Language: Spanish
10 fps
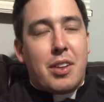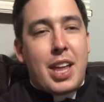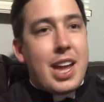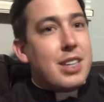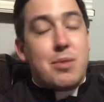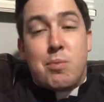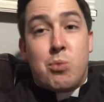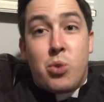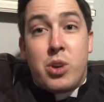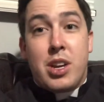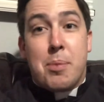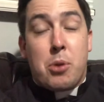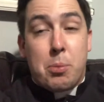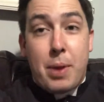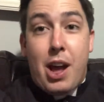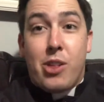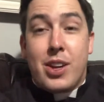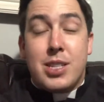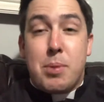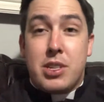es muy apropiado,
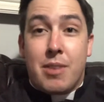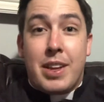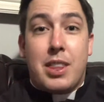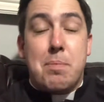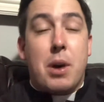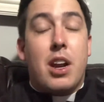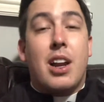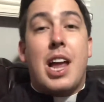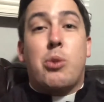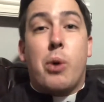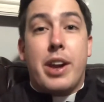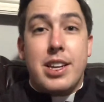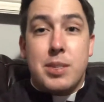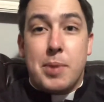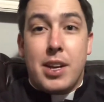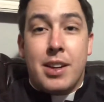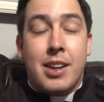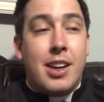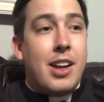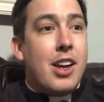especialmente para la cuaresma,
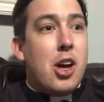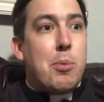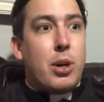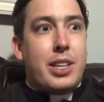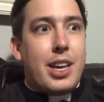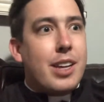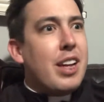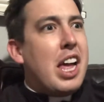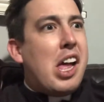porque